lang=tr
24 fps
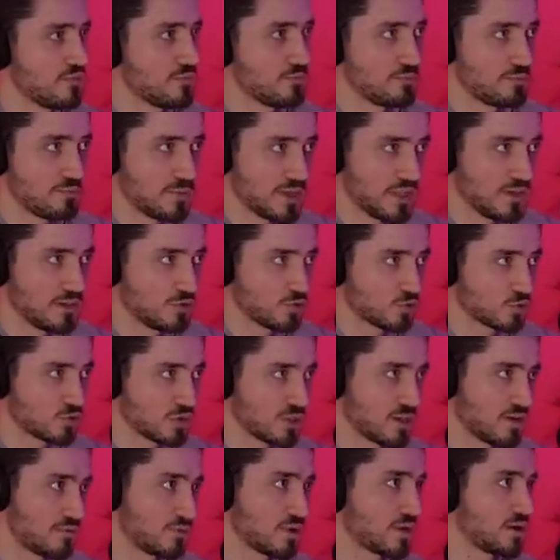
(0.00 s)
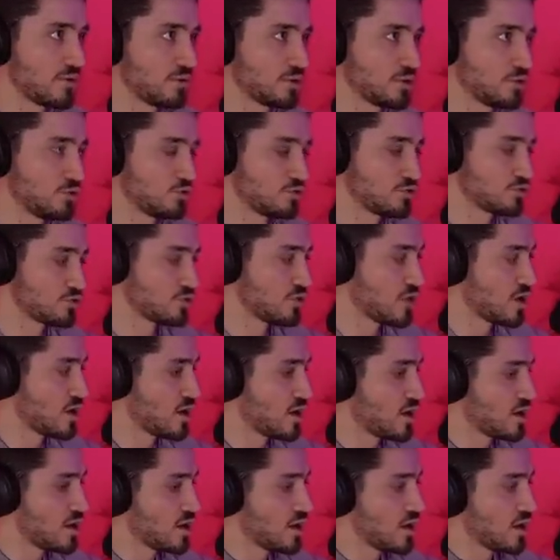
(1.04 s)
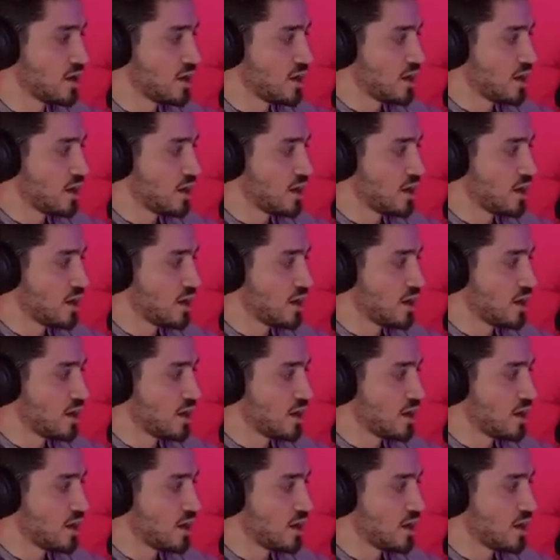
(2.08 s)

ve belli noktalara bakabiliyoruz. Evet.